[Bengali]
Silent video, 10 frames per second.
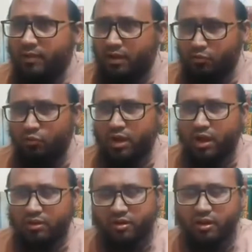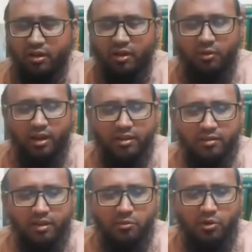রসুল্লাহ সাল্লাহ আলী
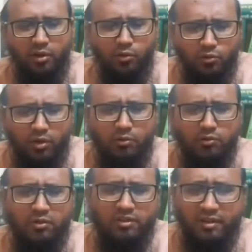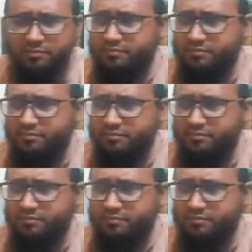আসাল্লাম বিষয়টা কতটা গুরুত্ব দিছে